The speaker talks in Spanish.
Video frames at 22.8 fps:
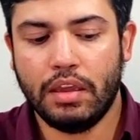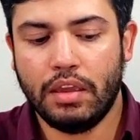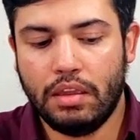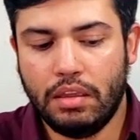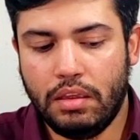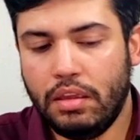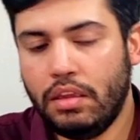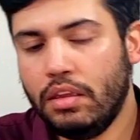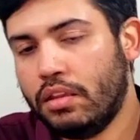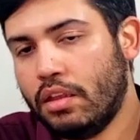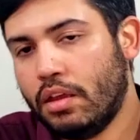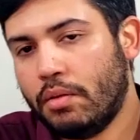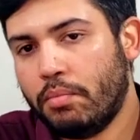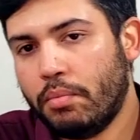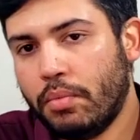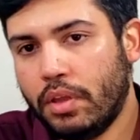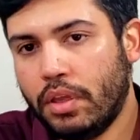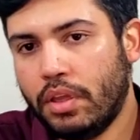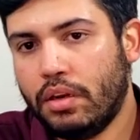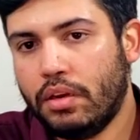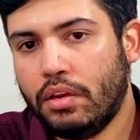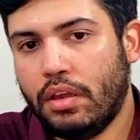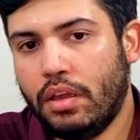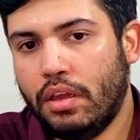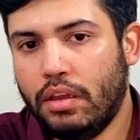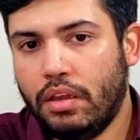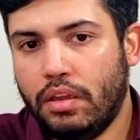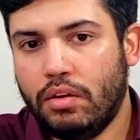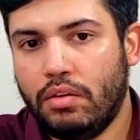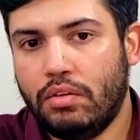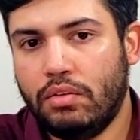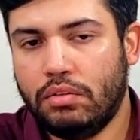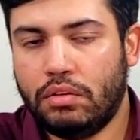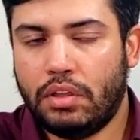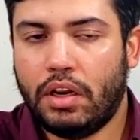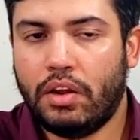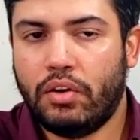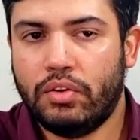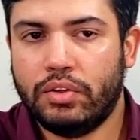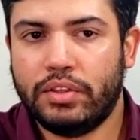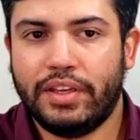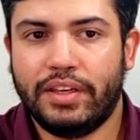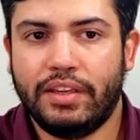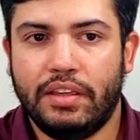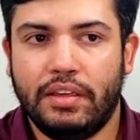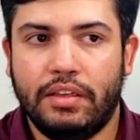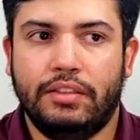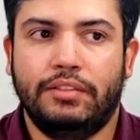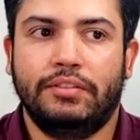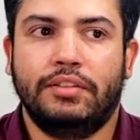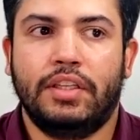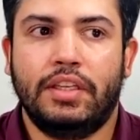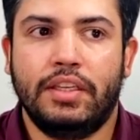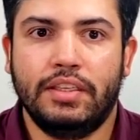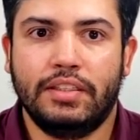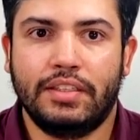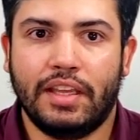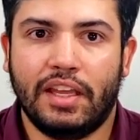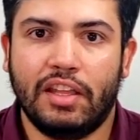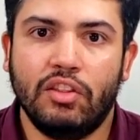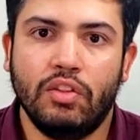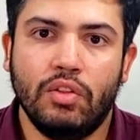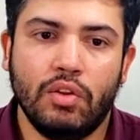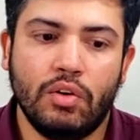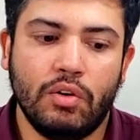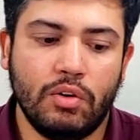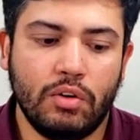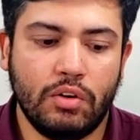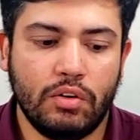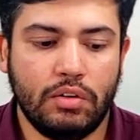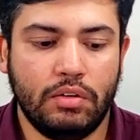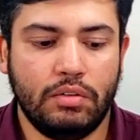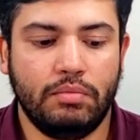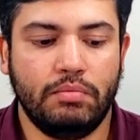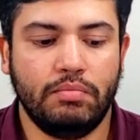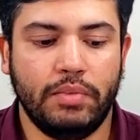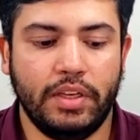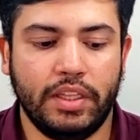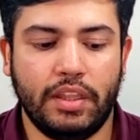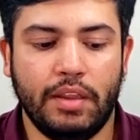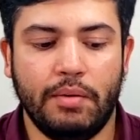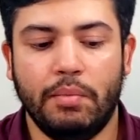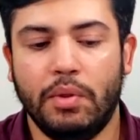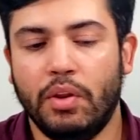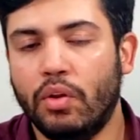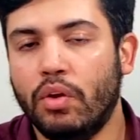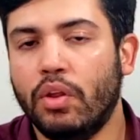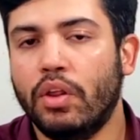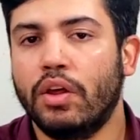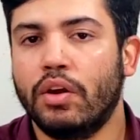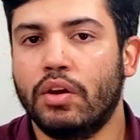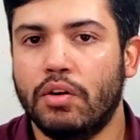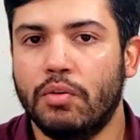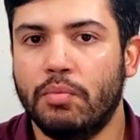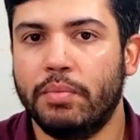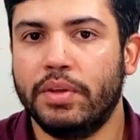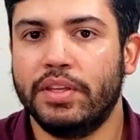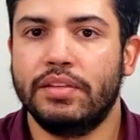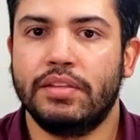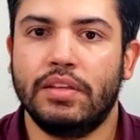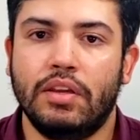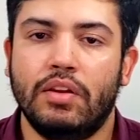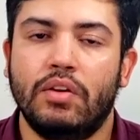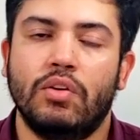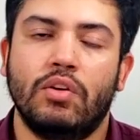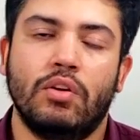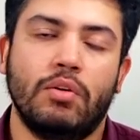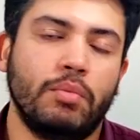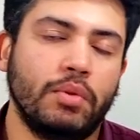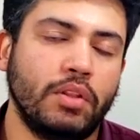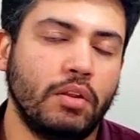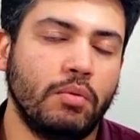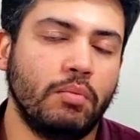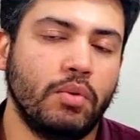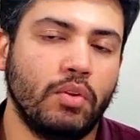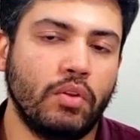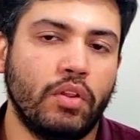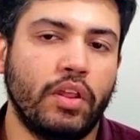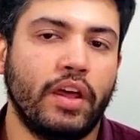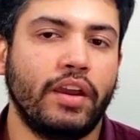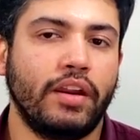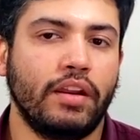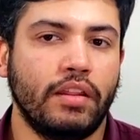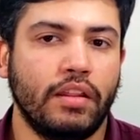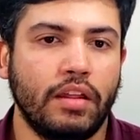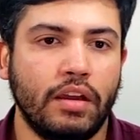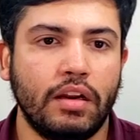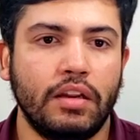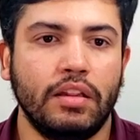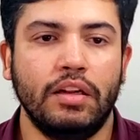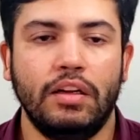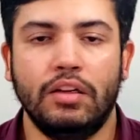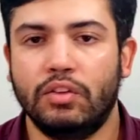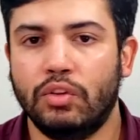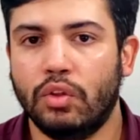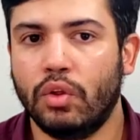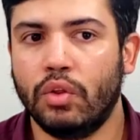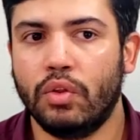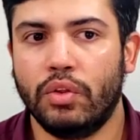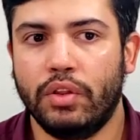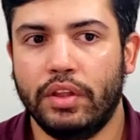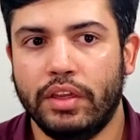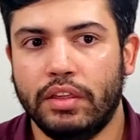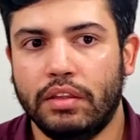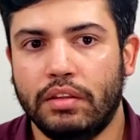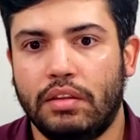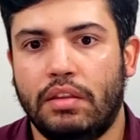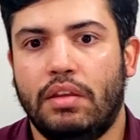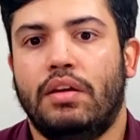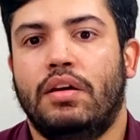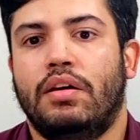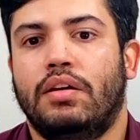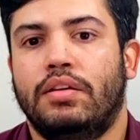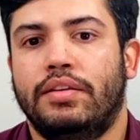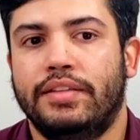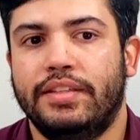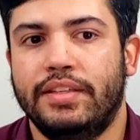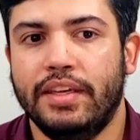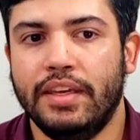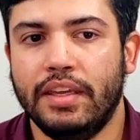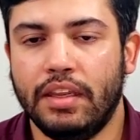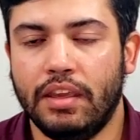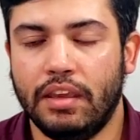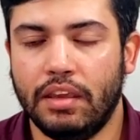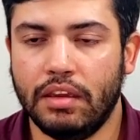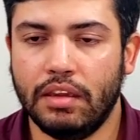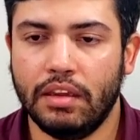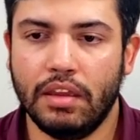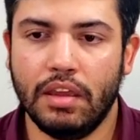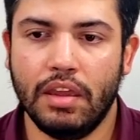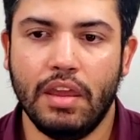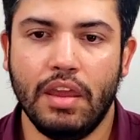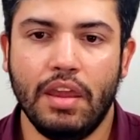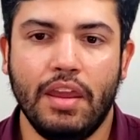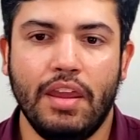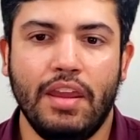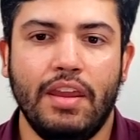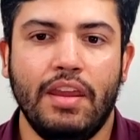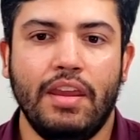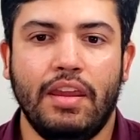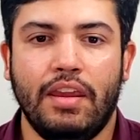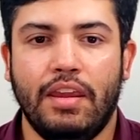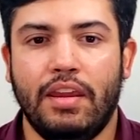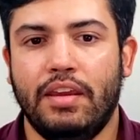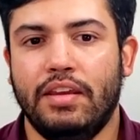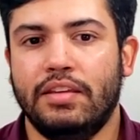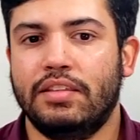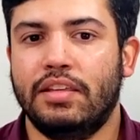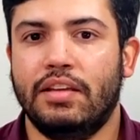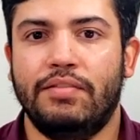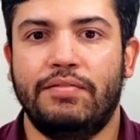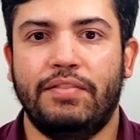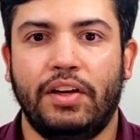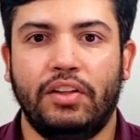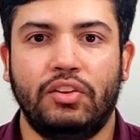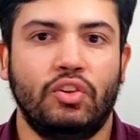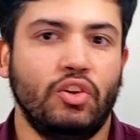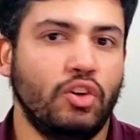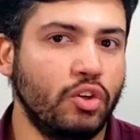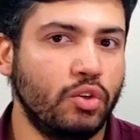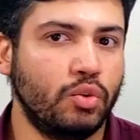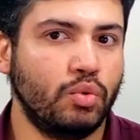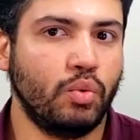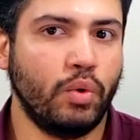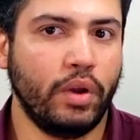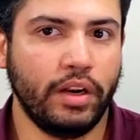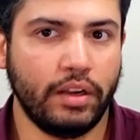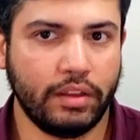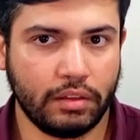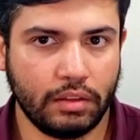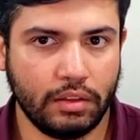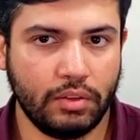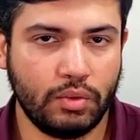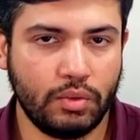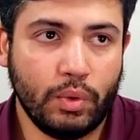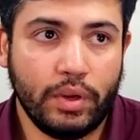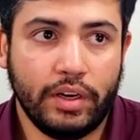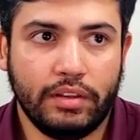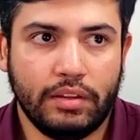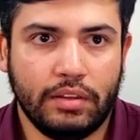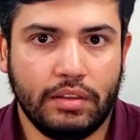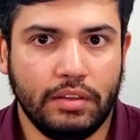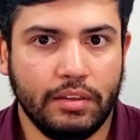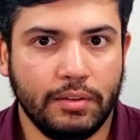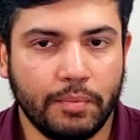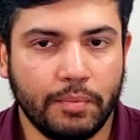Y también eh, otra cosa que quizás no me terminó de convencer o no me terminó de agradar del todo esta serie es el factor suerte.